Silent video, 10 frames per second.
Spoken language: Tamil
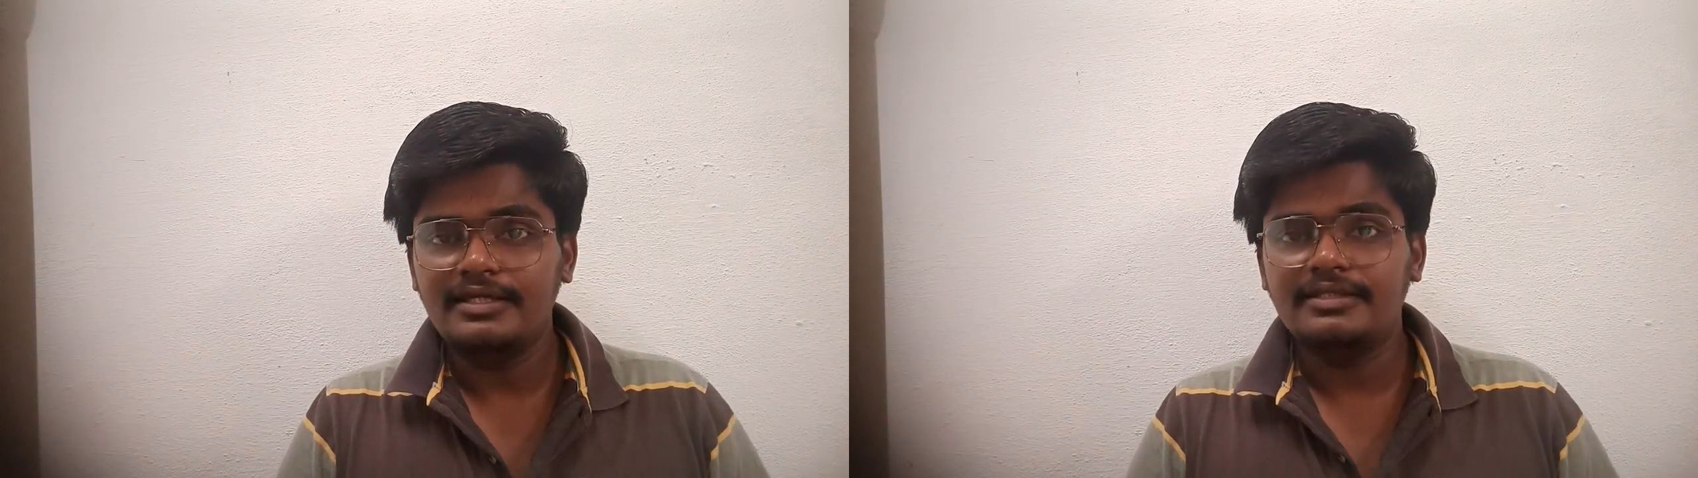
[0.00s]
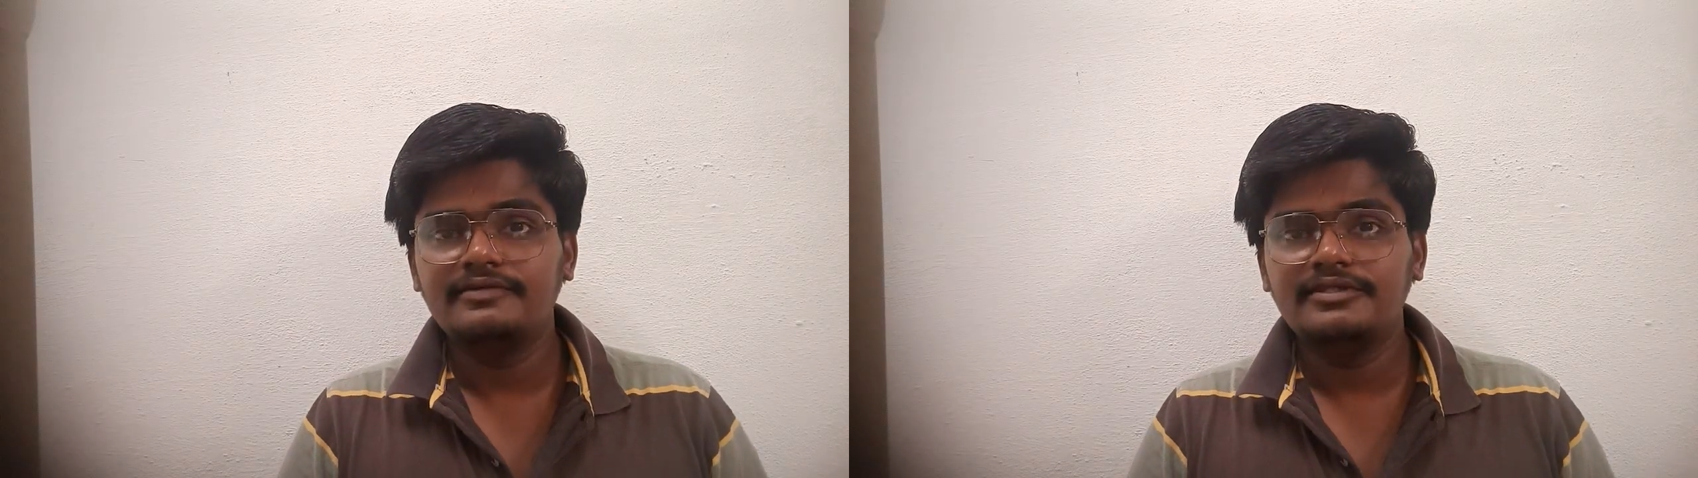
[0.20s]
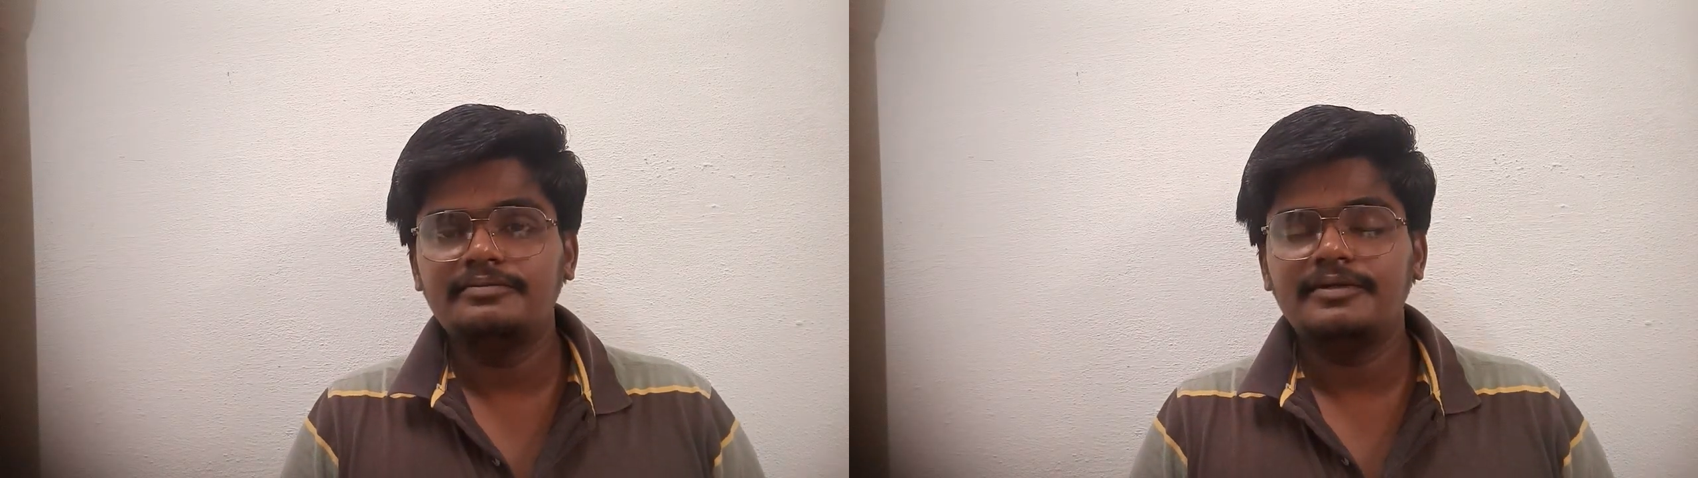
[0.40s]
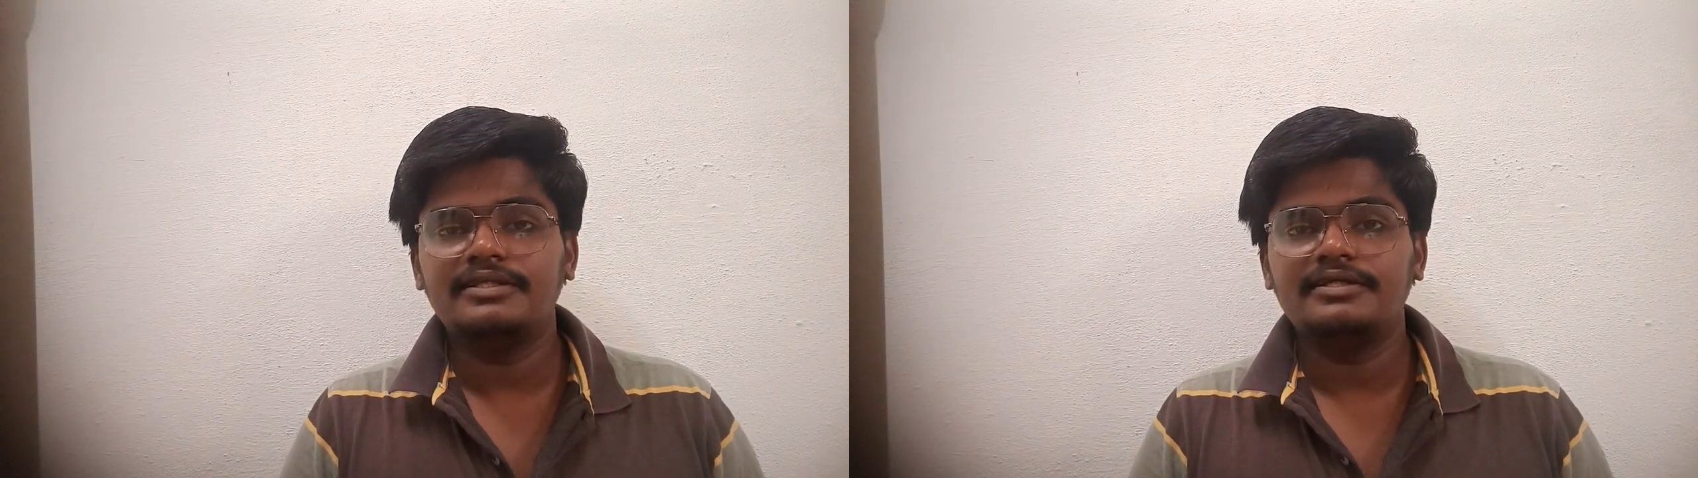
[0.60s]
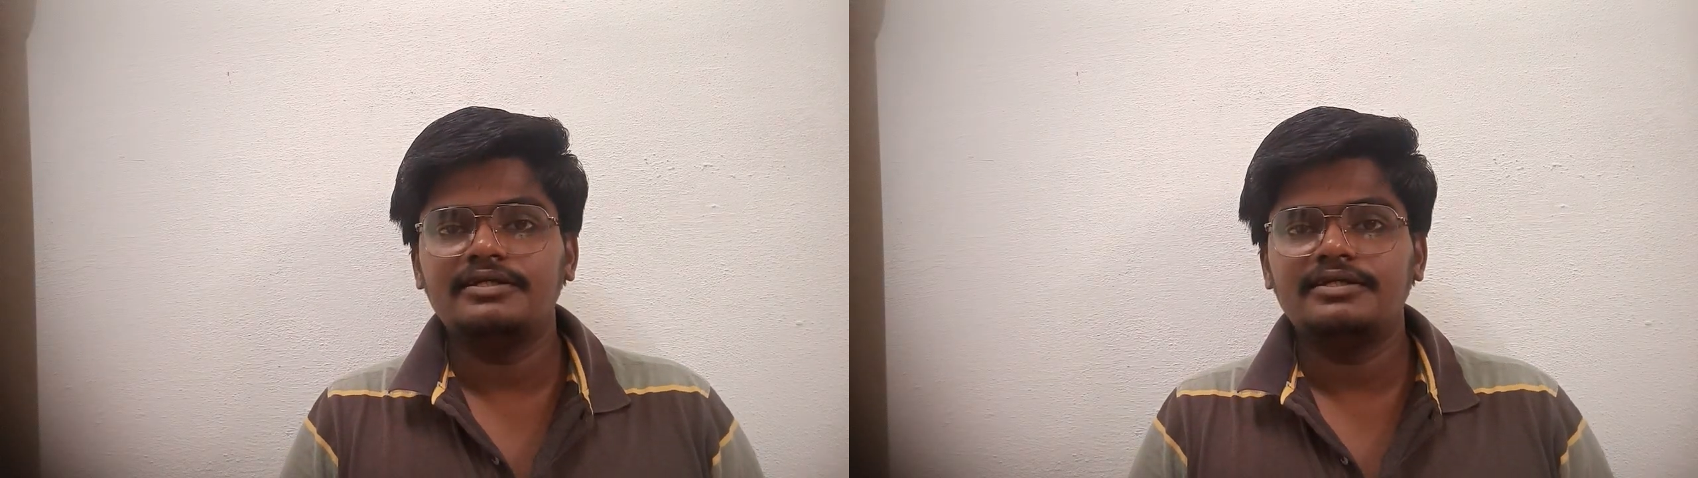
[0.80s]
இது வந்து
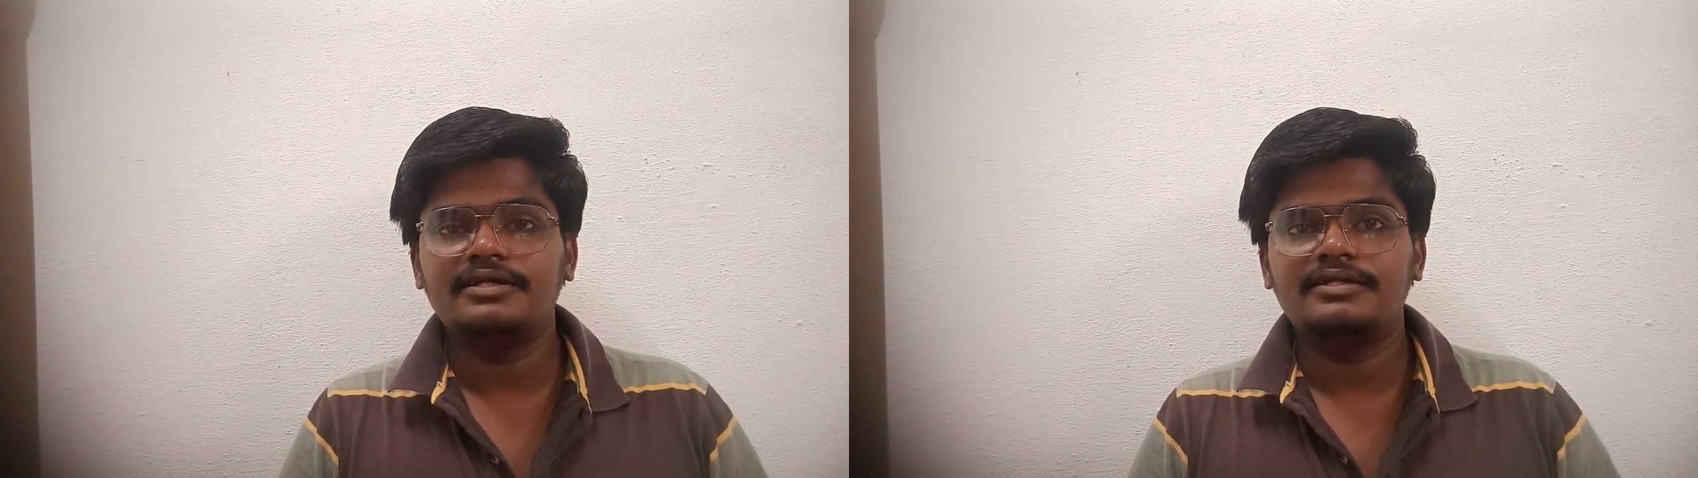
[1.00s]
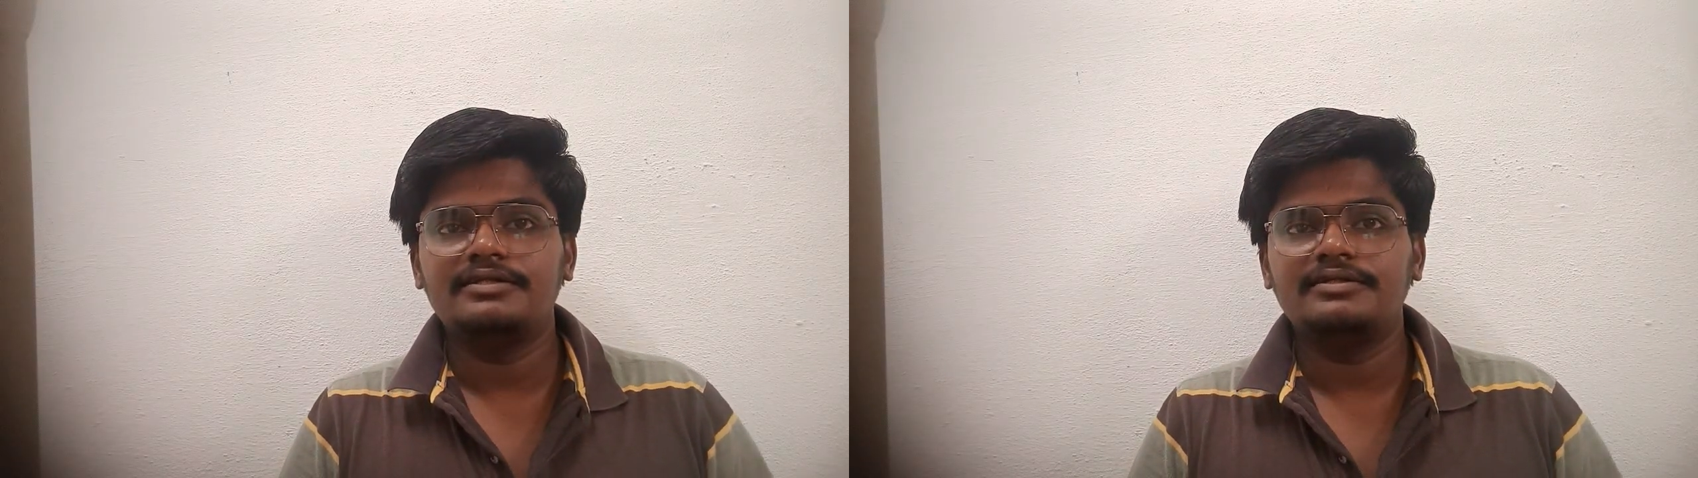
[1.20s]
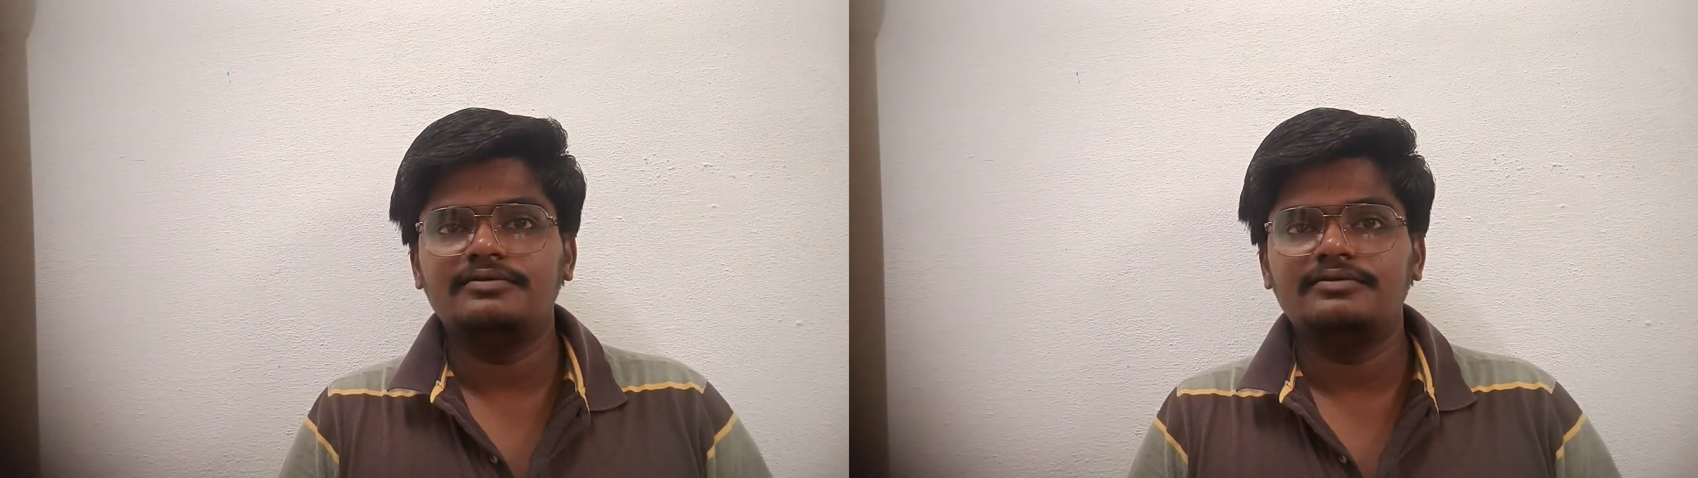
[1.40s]
பார்த்திங்கன்னா கிட்ட